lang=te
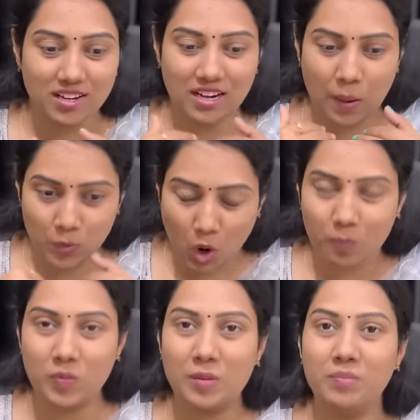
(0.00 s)
నా
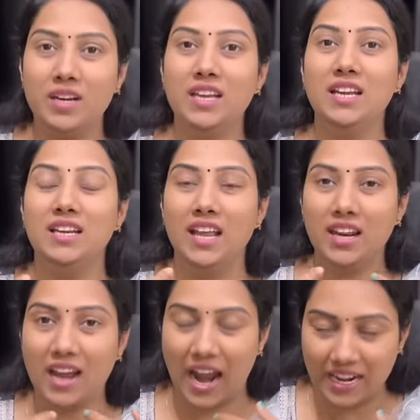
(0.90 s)
ప్రాబ్లమ్ని
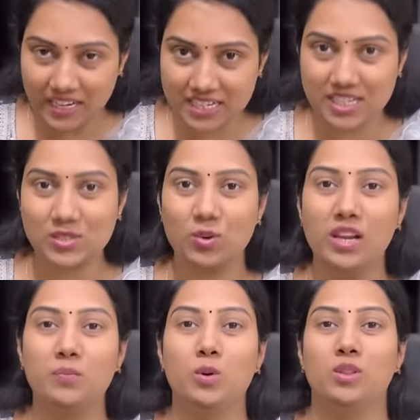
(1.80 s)
నేను హ్యాండిల్
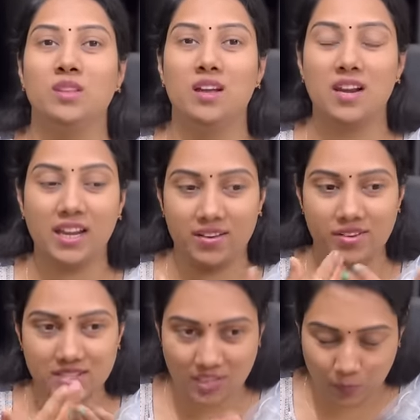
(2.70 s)
చేసుకోలేకపోతున్నా నాకు
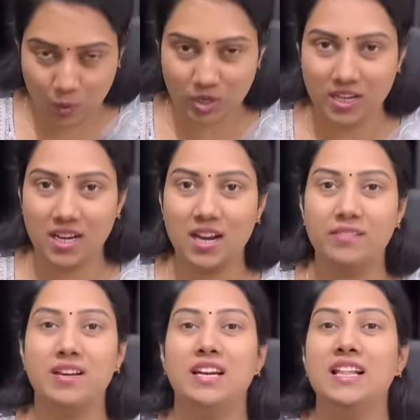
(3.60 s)
ఎవరి సపోర్ట్ అన్నా
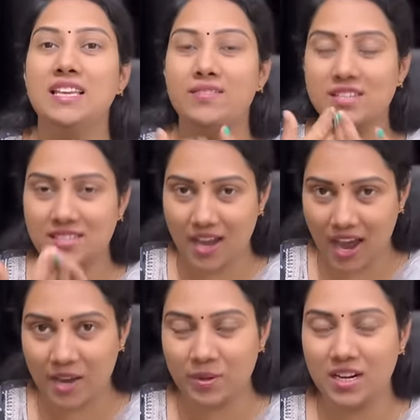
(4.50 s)
కావాలి లేదా ఎవరి
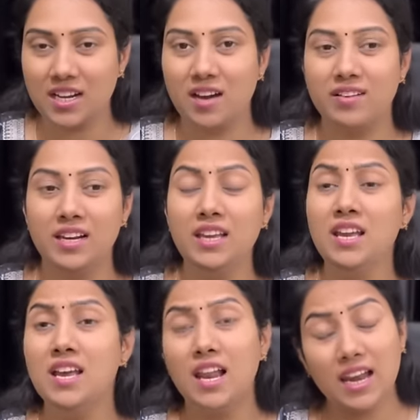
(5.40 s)
సహాయం అన్నా కావాలి
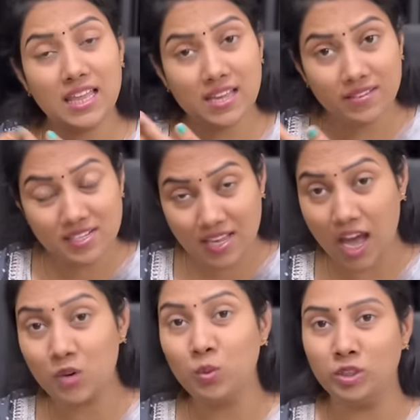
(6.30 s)
లేదా ఎవరి
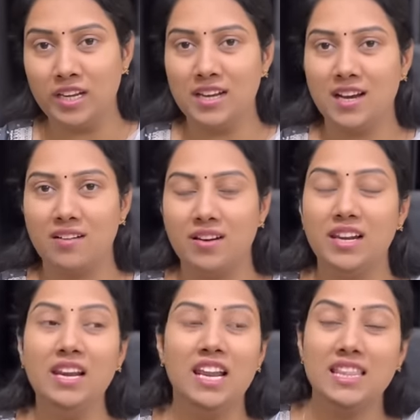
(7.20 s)
సానుభూతి అయినా
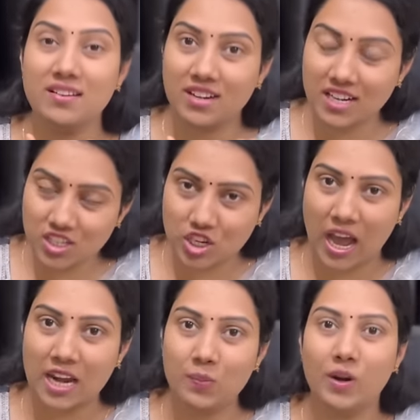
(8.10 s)
కావాలి లేదా ఎవరైనా
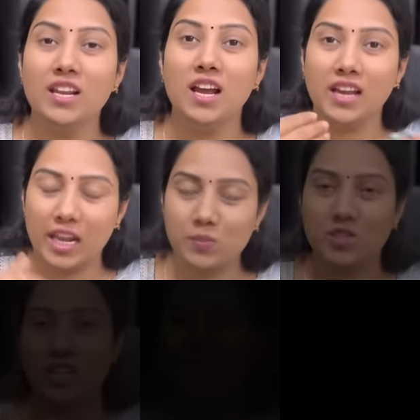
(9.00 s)
జాలిపడి నాకు హెల్ప్
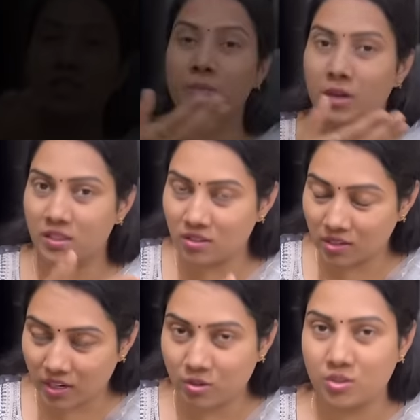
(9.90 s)
చేయాలి సరే ప్రతి
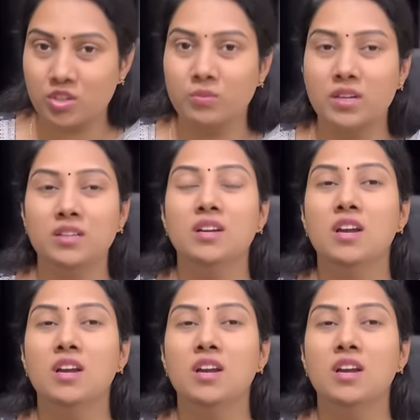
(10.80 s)
ఒక్క యూట్యూబర్